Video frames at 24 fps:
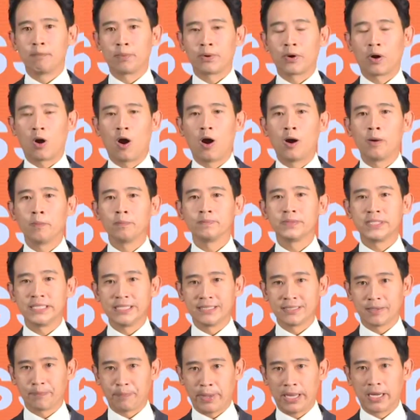พร้อมที่
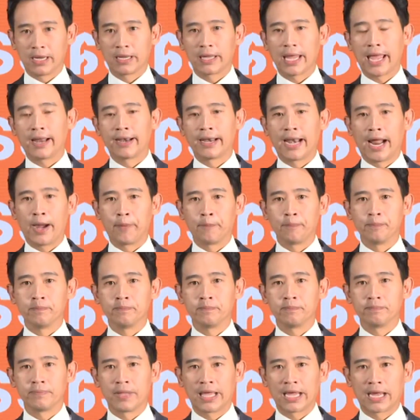จะเป็นแกน
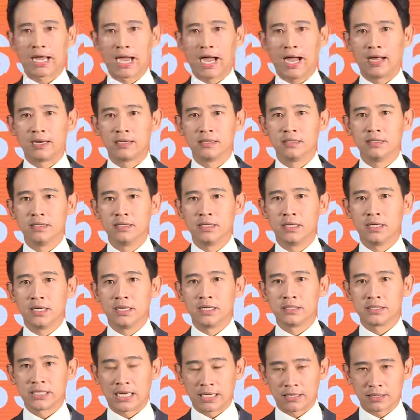นำในการ
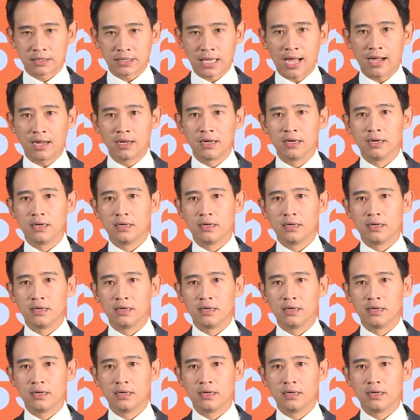จัดตั้ง